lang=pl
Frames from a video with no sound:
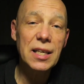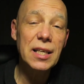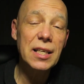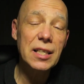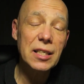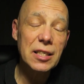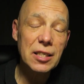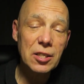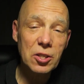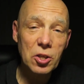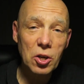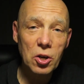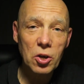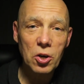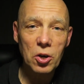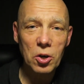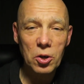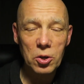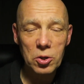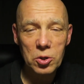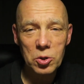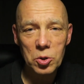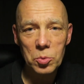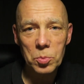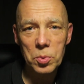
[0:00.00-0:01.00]
i 100
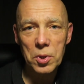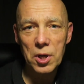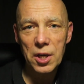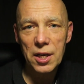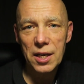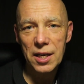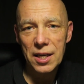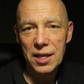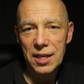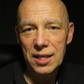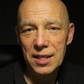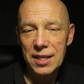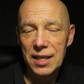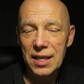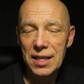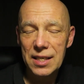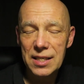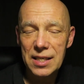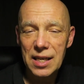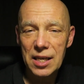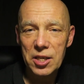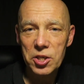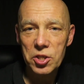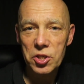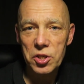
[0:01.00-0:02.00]
osób
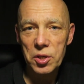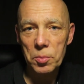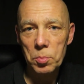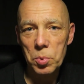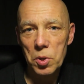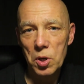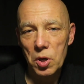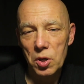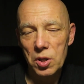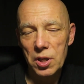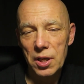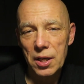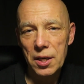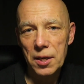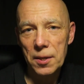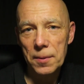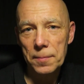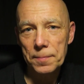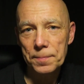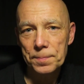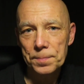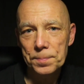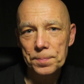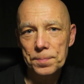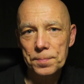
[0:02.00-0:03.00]
niezaszczepionych.
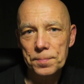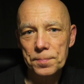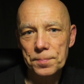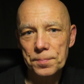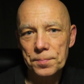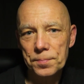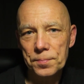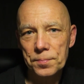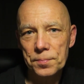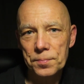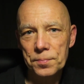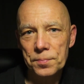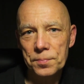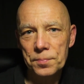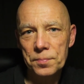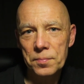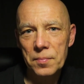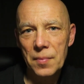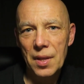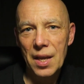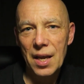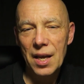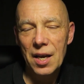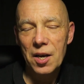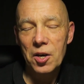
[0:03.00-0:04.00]
Hmm,
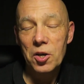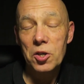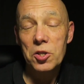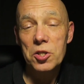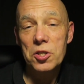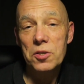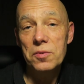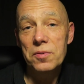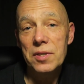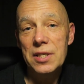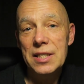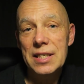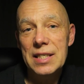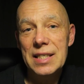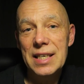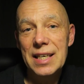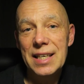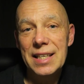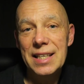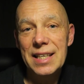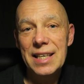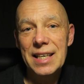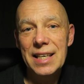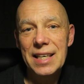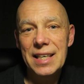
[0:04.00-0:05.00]

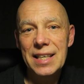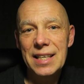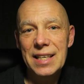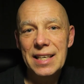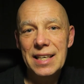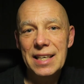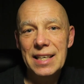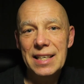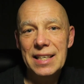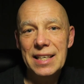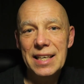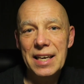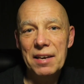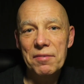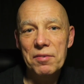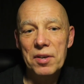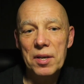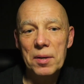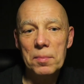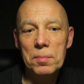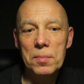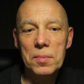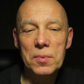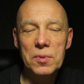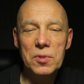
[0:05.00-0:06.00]
oczywiście nie, nie
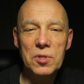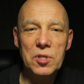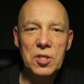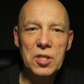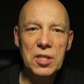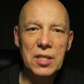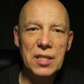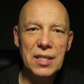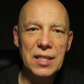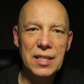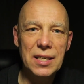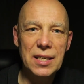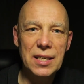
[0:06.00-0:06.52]
wiem, czy